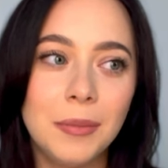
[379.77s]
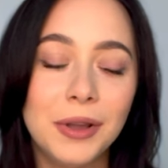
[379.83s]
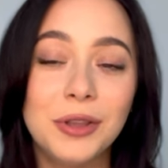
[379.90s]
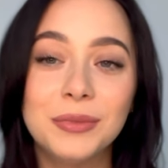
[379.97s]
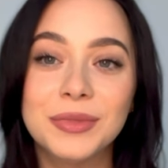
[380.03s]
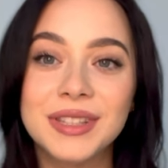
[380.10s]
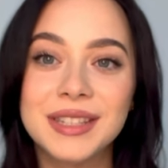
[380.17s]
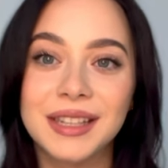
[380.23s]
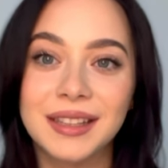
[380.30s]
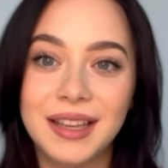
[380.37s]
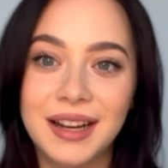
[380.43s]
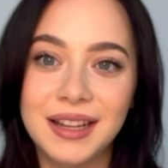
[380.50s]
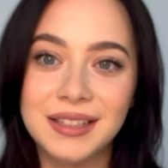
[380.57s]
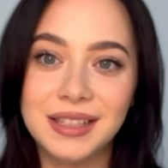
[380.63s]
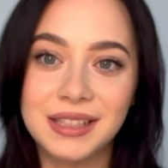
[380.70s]
мое
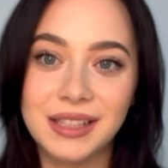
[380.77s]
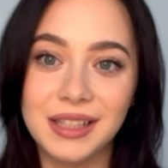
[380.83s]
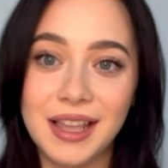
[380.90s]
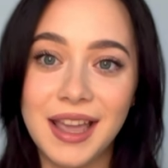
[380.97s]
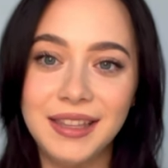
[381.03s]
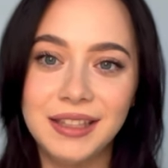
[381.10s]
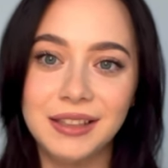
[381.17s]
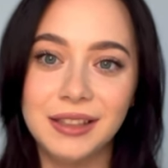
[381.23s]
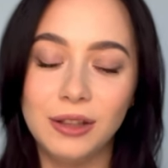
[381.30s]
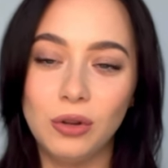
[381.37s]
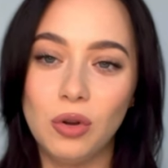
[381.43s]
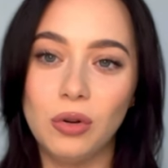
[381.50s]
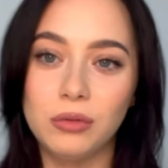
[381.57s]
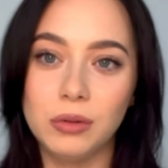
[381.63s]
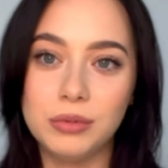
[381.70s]
эмоциональное состояние
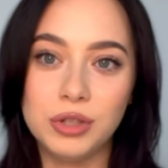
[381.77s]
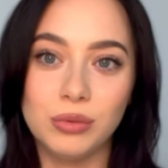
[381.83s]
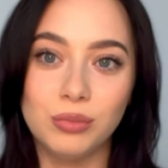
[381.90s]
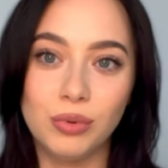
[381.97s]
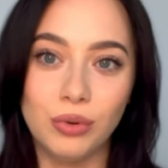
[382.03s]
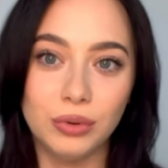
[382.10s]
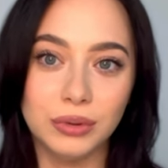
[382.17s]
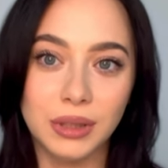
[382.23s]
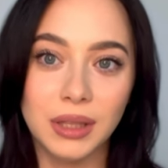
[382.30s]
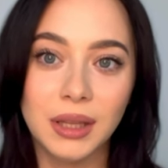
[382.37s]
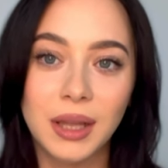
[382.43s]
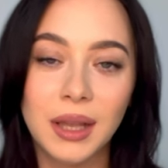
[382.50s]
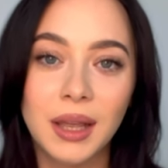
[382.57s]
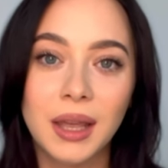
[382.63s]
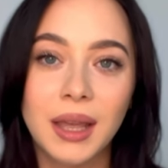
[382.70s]
дало вообще полный
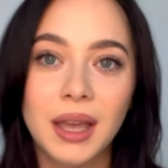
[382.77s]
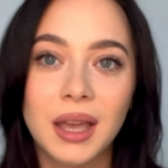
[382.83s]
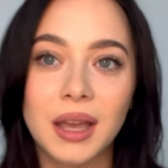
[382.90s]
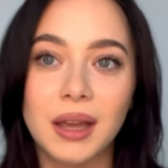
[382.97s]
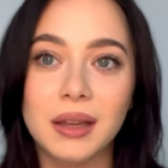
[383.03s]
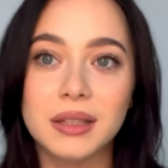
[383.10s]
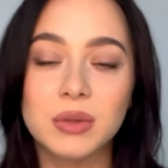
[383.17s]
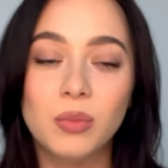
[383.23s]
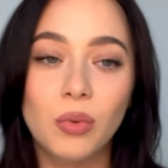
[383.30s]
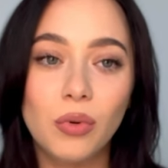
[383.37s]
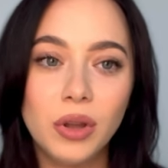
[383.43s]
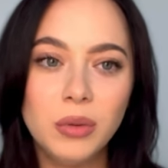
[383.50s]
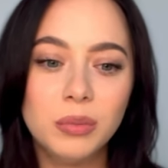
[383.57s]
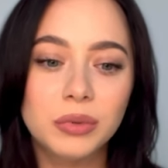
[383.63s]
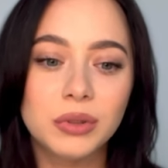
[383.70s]
а,
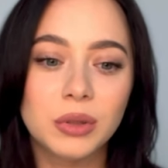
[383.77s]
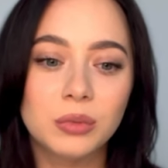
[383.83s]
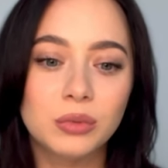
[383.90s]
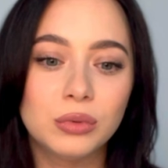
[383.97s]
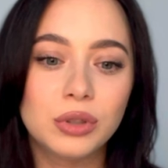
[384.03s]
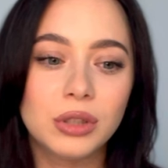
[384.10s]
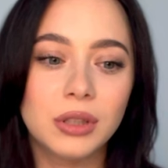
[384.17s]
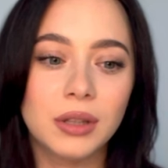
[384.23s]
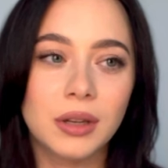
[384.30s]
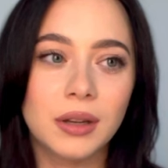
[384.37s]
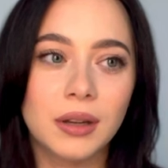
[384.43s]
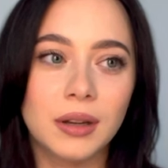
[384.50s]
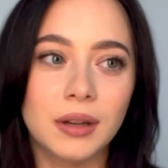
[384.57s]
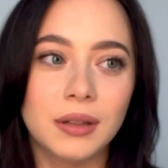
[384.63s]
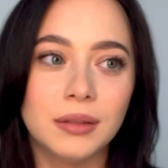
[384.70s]
сбой, потому
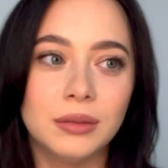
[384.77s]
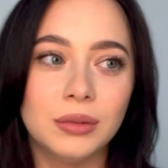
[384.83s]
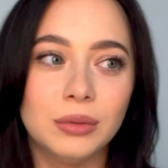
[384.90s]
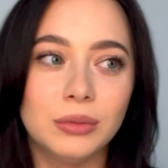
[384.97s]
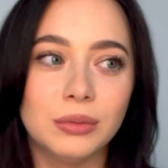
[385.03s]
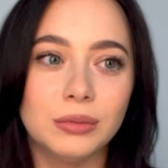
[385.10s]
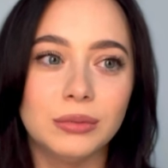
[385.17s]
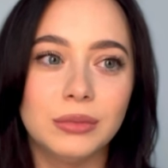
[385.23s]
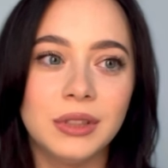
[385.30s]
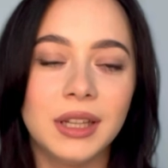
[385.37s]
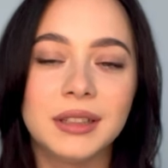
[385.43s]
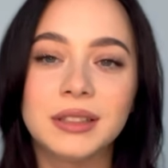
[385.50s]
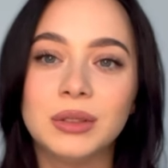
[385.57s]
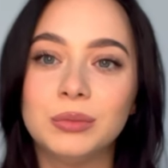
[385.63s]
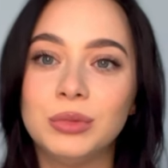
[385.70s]
что ну, я
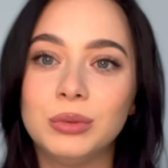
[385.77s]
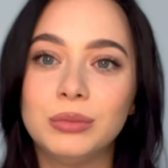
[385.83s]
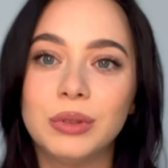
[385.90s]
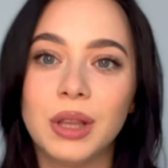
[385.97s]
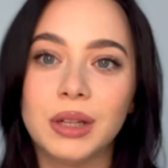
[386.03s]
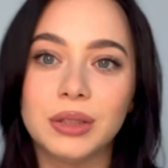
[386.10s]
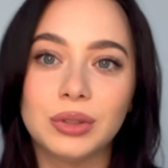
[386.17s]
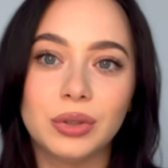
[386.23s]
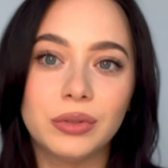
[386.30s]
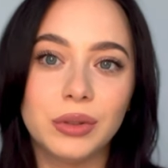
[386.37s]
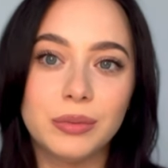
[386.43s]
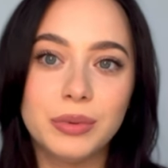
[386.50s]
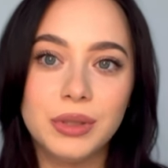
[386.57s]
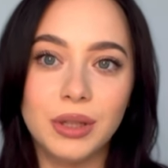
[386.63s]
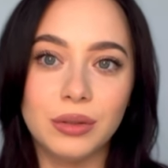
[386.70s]
к этому не была готова
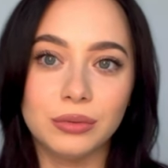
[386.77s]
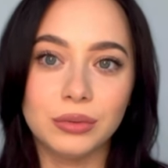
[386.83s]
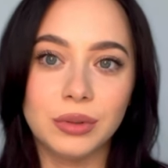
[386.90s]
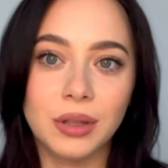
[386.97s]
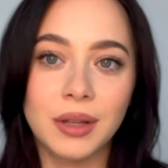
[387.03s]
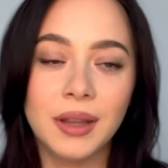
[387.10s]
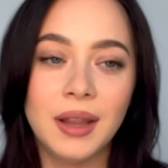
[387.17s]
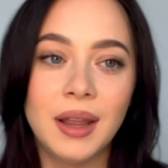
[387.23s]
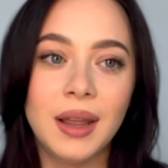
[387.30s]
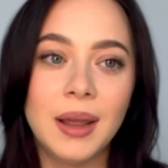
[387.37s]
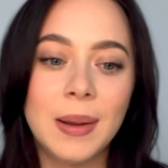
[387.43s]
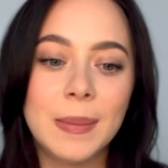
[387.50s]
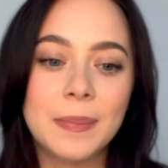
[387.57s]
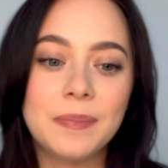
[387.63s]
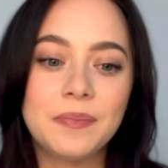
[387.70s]
абсолютно.
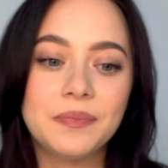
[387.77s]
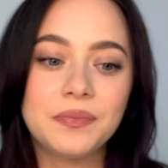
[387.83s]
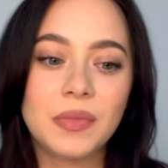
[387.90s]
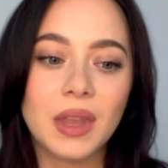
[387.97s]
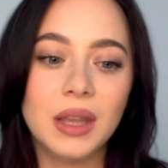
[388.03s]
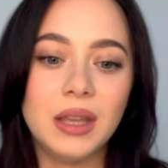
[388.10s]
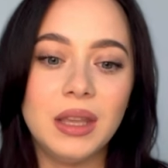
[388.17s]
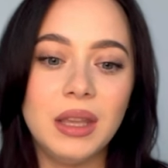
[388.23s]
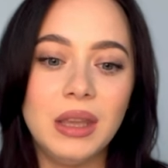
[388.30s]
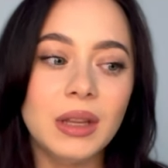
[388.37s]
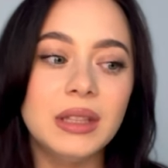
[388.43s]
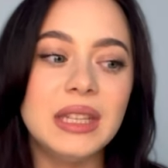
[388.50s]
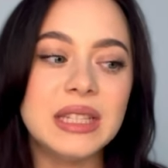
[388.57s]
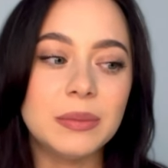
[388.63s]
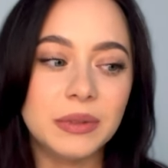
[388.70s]
И
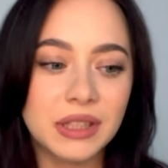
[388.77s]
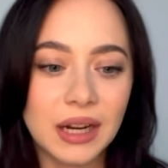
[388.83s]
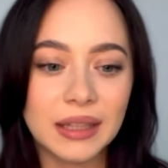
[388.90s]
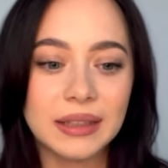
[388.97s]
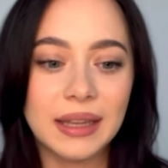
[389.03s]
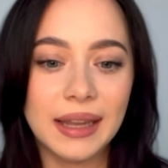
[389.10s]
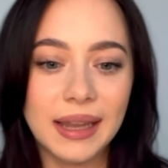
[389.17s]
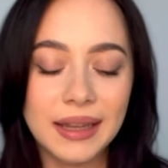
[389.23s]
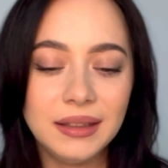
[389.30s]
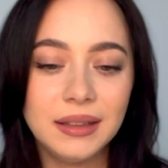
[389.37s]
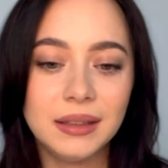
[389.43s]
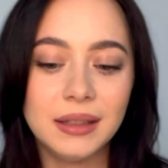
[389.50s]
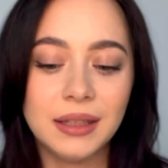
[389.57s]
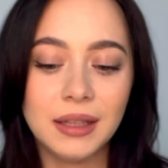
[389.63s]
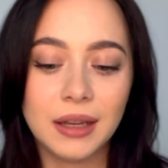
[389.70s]
несмотря на
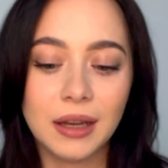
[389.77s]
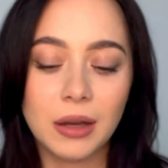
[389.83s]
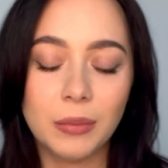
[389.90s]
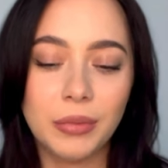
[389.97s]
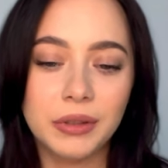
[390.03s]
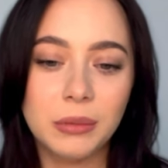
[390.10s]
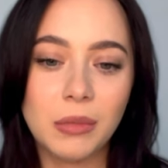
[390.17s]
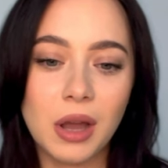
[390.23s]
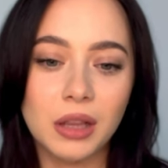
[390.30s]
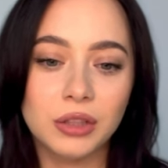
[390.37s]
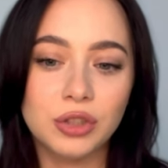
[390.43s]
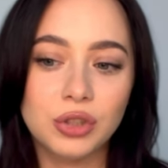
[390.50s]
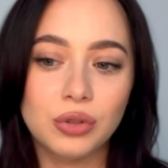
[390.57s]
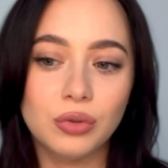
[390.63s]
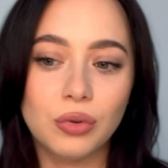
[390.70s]
это, я
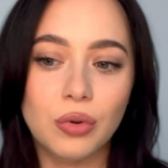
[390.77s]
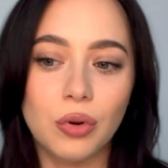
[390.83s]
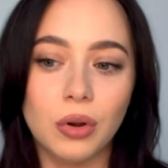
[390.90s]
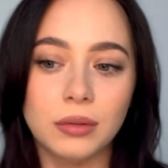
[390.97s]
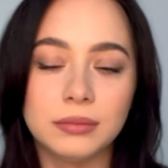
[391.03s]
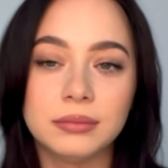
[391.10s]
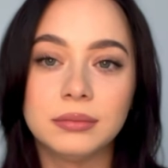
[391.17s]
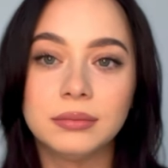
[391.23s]
понимала, что